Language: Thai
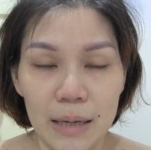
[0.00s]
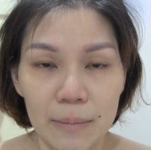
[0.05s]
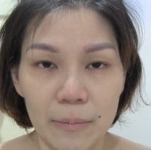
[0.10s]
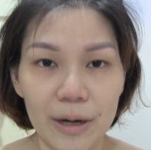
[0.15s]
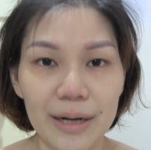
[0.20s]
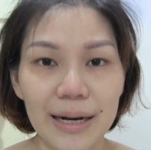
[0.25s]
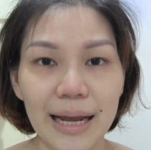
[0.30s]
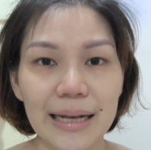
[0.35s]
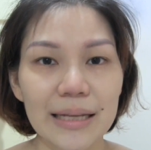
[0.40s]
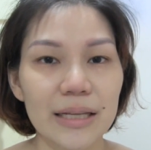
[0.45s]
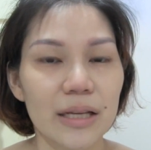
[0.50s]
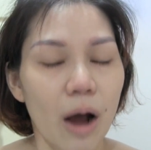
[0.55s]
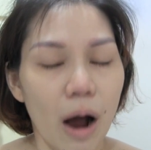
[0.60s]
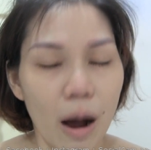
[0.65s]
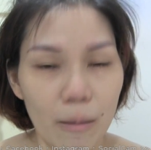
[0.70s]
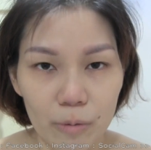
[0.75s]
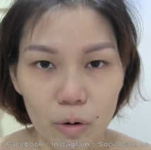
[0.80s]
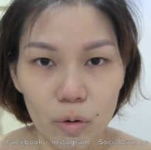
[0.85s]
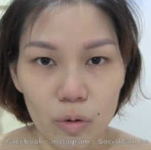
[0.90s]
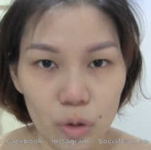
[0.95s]
เพราะนั้นย
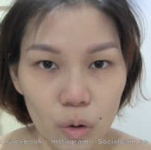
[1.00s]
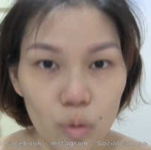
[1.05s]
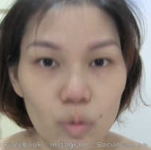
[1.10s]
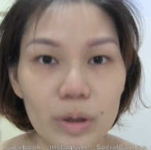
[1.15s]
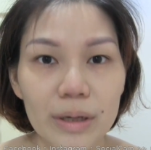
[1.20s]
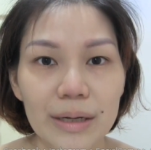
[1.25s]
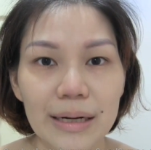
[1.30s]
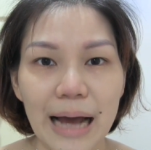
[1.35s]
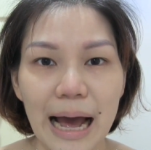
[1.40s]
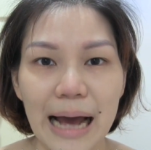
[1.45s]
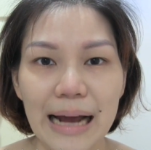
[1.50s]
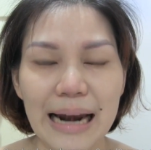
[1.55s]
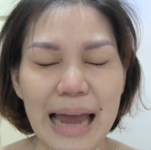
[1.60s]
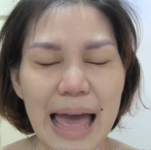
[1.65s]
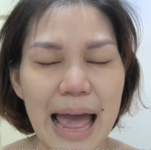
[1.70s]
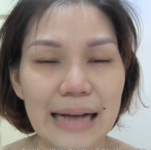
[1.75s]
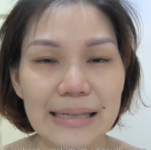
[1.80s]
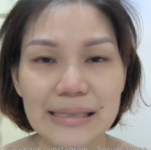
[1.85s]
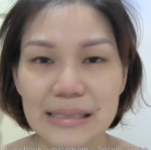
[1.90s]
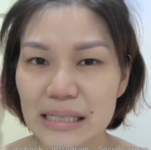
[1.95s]
อมลงทุนครั้งแร
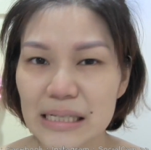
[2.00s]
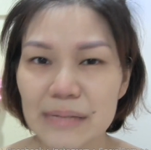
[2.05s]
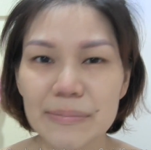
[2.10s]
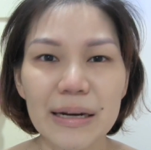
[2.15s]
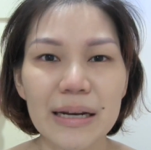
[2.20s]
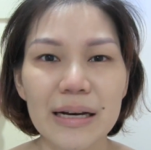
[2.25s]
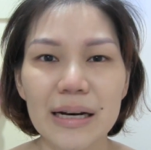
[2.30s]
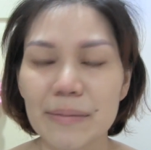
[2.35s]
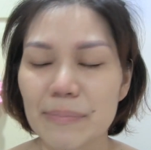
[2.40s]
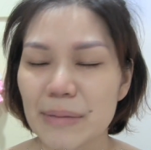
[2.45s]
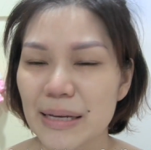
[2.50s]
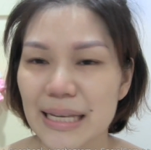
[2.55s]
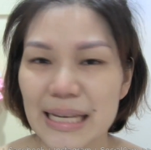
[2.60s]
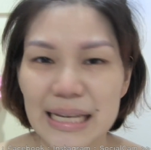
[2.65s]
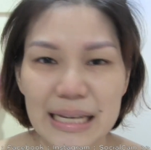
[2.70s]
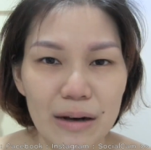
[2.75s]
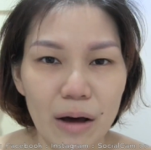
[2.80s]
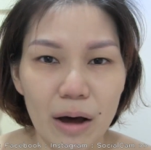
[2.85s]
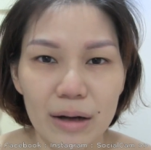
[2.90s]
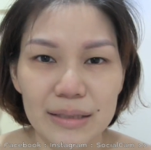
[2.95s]
กซื้อมาเลยมี
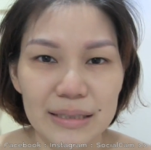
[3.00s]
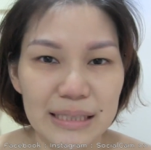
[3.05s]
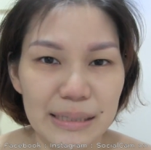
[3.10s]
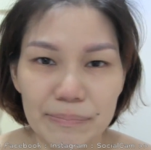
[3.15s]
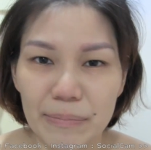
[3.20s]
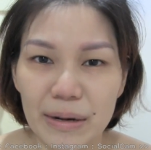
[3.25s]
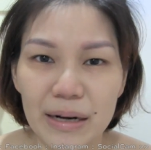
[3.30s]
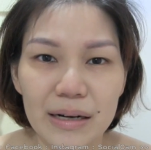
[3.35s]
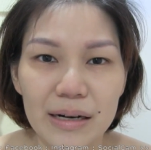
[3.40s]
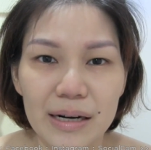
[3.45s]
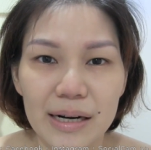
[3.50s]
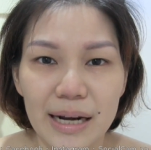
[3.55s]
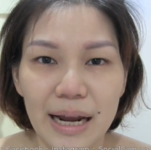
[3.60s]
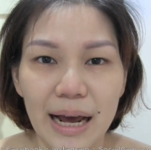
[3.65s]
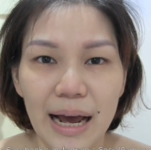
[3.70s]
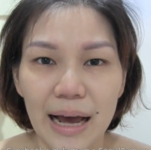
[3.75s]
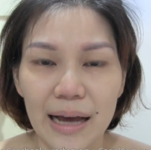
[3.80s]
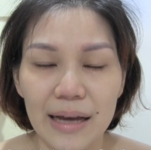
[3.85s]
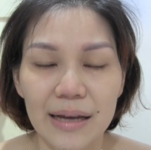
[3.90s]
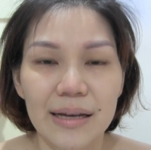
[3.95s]
กี่หลอดหยิบมาเลย
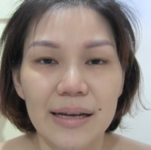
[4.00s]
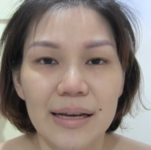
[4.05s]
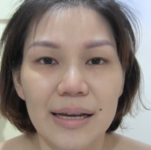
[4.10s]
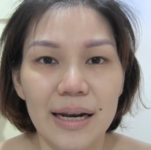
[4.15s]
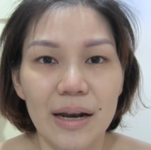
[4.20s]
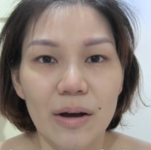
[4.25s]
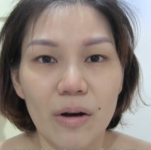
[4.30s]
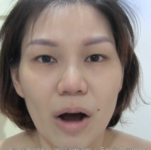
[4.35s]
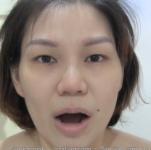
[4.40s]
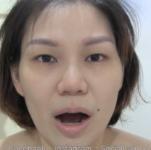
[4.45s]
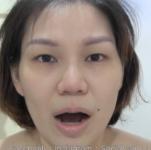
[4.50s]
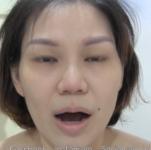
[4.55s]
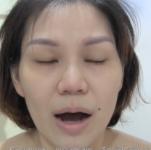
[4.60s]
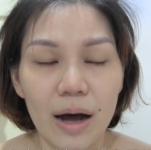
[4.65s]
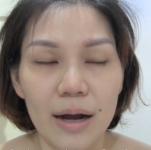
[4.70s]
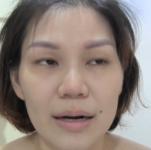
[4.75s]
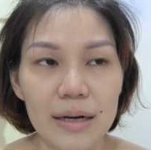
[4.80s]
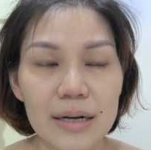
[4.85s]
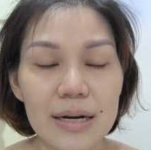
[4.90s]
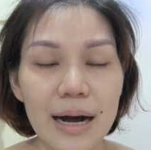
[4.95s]
นะคะ แล้วก็
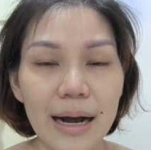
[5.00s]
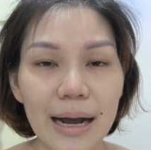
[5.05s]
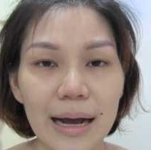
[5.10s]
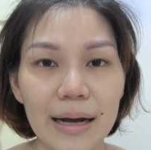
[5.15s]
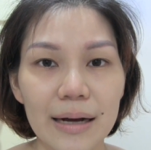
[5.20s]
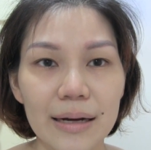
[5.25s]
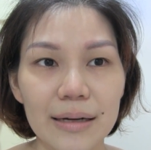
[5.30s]
เลือก